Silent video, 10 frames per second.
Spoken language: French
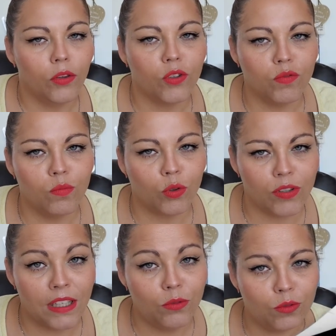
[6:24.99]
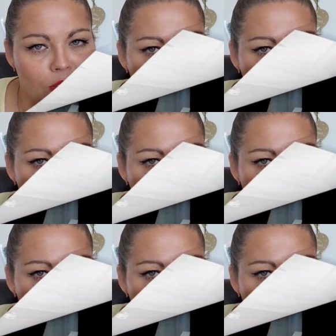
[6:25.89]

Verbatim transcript: Donc, je vous montre ça tout de